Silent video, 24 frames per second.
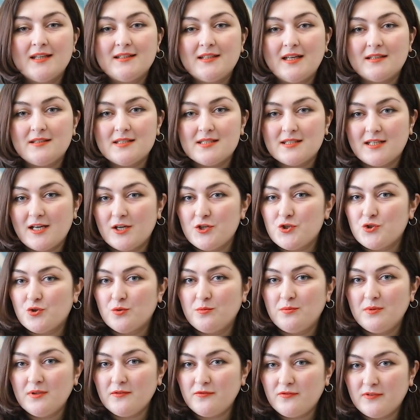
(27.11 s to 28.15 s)
Надо сказать,
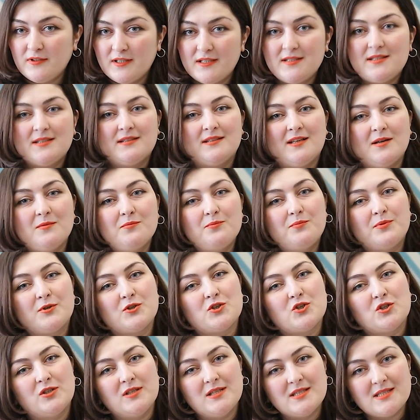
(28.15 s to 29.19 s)
что мифы эти нам
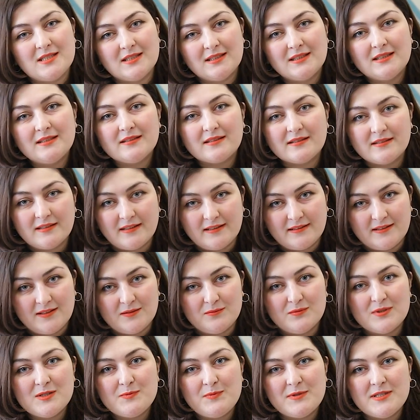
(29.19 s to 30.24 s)
пришли из
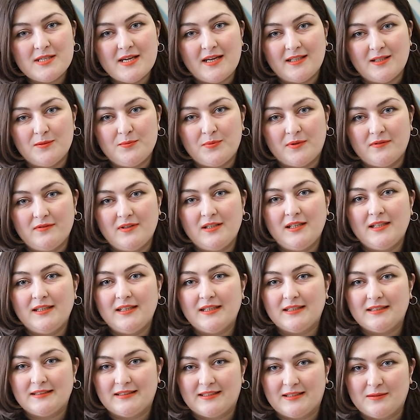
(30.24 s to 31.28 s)
интернета. Мы специально провели
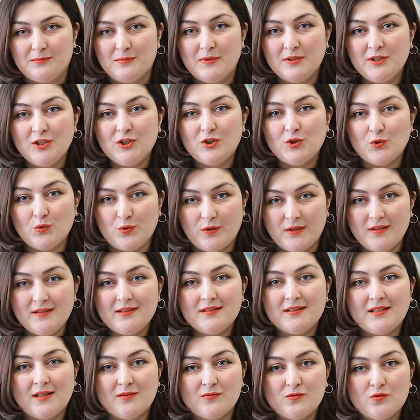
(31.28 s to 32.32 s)
некоторый
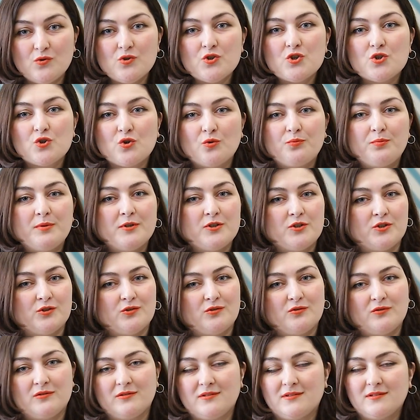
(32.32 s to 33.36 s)
мониторинг того, что
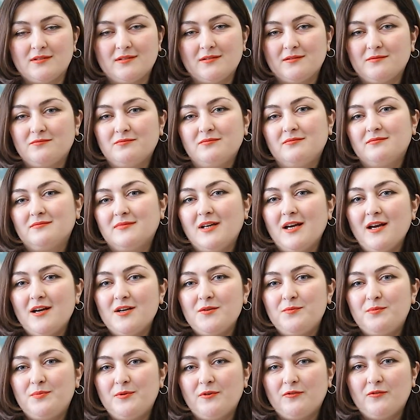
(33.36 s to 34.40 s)
пишет э,
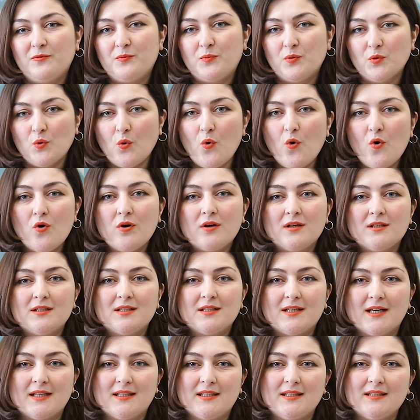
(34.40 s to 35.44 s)
в
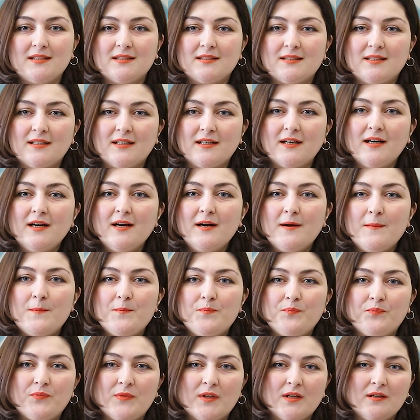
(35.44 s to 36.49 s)
блогах, каких-то
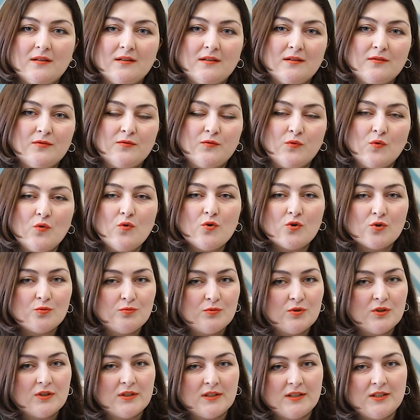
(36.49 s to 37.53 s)
э,
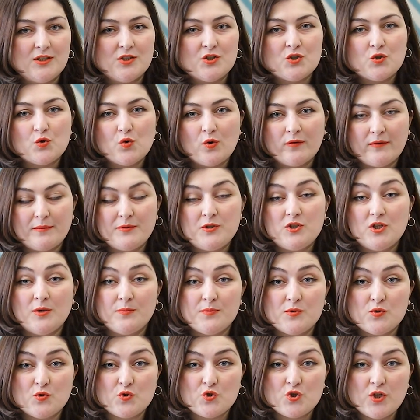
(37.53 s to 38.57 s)
форумах, и что
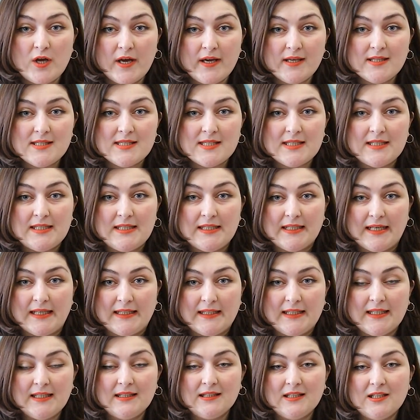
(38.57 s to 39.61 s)
вообще обсуждается, и
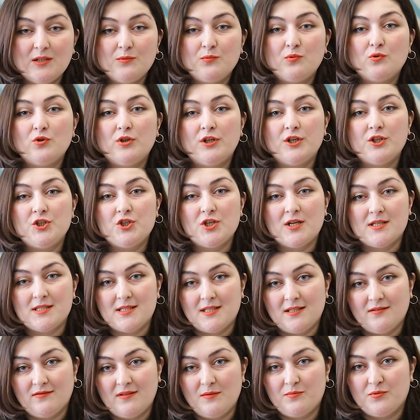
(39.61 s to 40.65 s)
какие наиболее
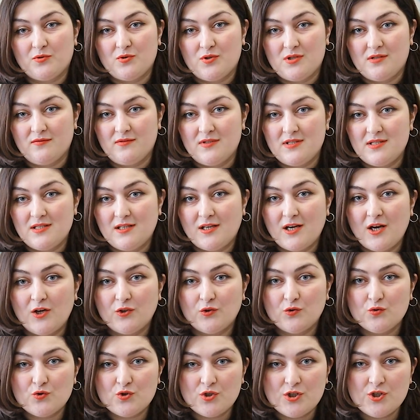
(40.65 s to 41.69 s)
частые вопросы
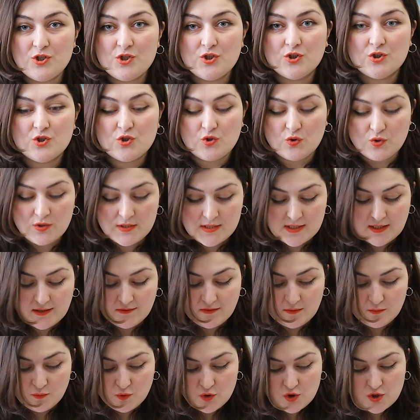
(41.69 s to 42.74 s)
возникают у женщин, и что из
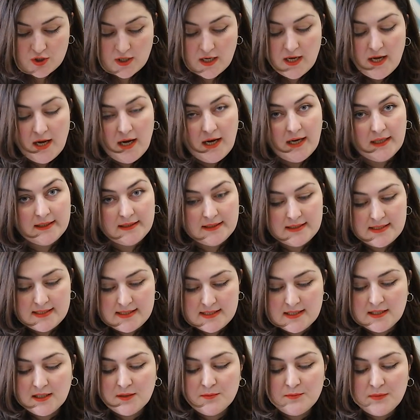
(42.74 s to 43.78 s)
этого можно
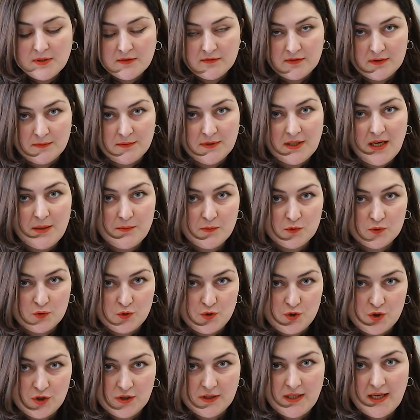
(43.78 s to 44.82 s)
отнести к мифам. Я
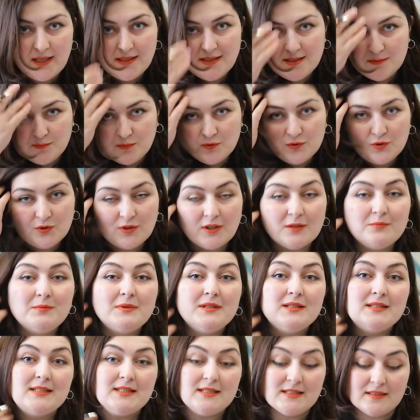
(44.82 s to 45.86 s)
буду читать и буду
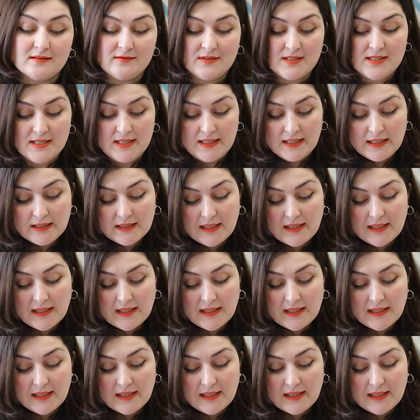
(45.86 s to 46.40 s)
комментировать.